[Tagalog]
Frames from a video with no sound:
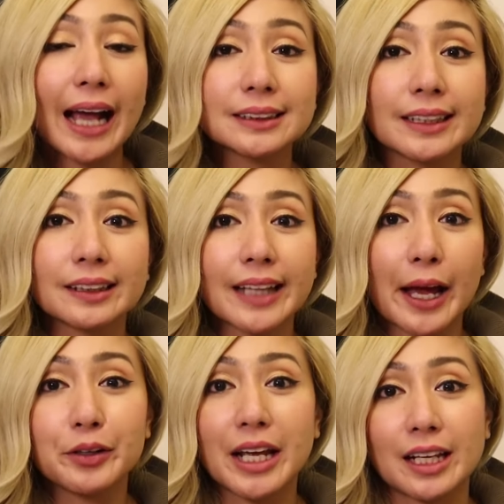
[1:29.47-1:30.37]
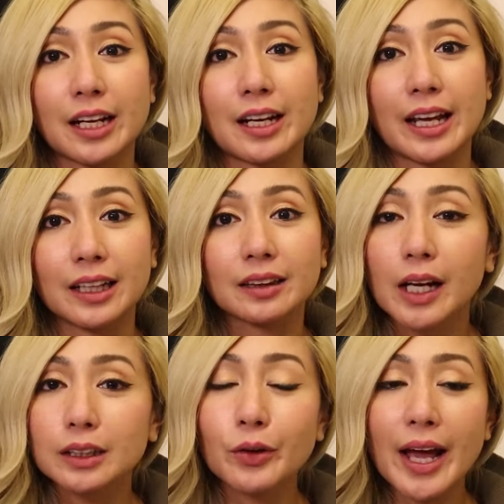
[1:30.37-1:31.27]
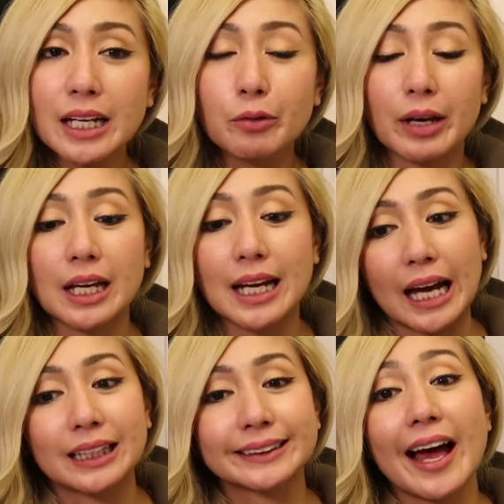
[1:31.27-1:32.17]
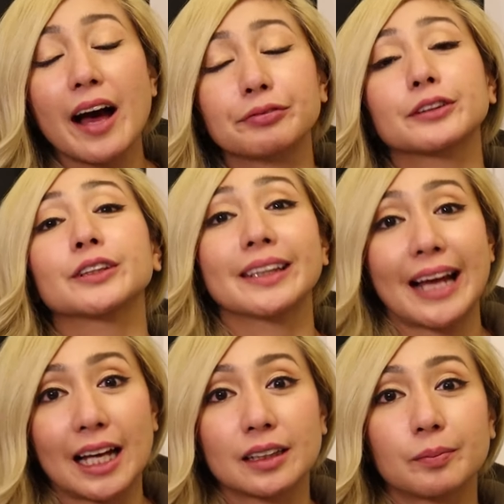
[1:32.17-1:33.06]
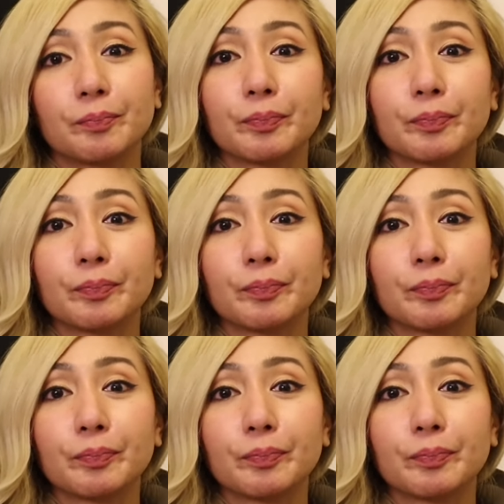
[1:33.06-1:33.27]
guys lang tayo na i-rate. So anyway, guys, after that,